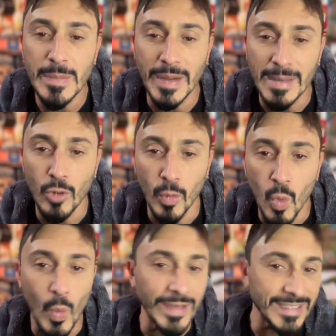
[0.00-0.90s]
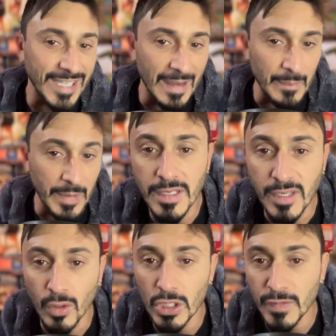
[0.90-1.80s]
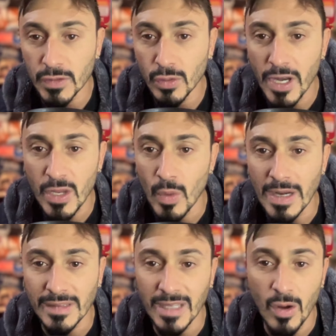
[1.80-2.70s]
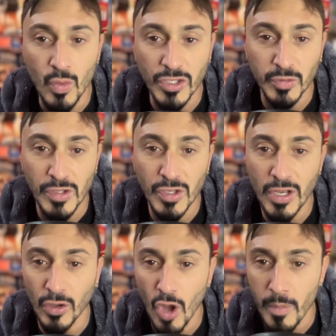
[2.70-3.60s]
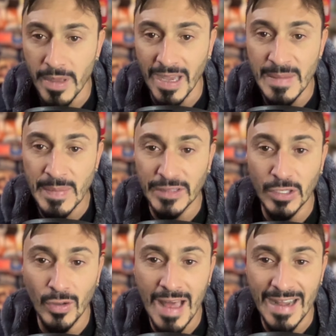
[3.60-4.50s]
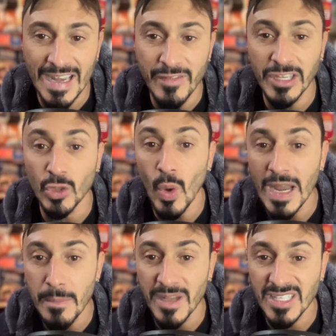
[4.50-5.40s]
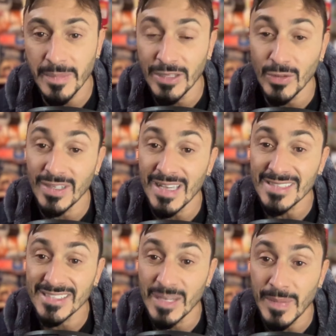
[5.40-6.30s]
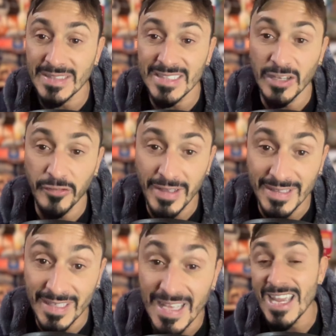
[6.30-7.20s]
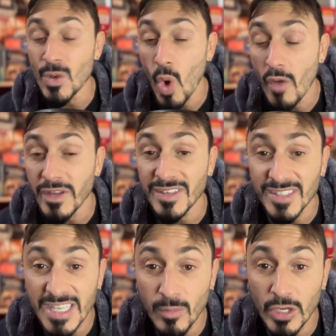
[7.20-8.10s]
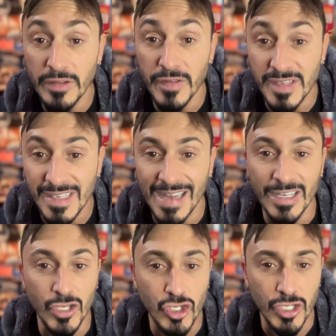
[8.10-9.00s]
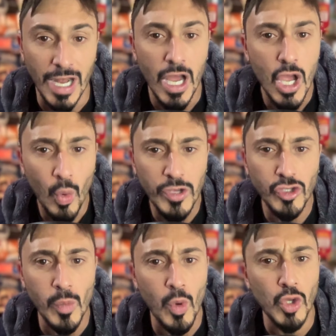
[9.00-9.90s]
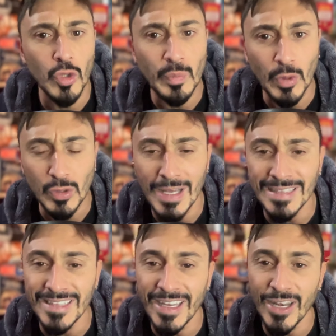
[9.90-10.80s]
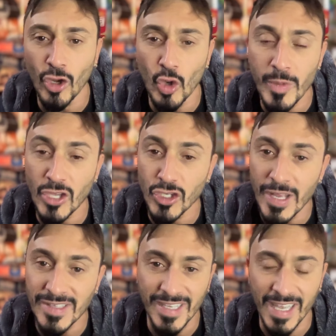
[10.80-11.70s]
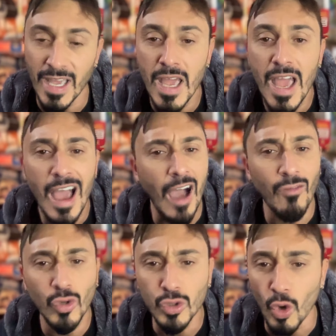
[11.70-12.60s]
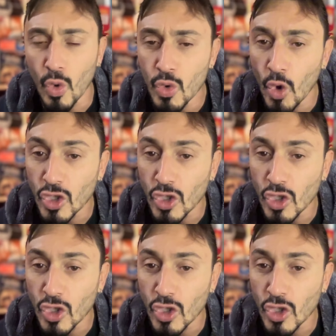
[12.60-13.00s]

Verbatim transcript: parliamo comunque di Trump. Il secondo fattore riguarda una situazione economica, in particolare l'eventuale abbassamento di tassi da parte della Fed e nuovi stimoli fiscali in Cina. Questo è molto importante, anche l'economia cinese che ha avuto uno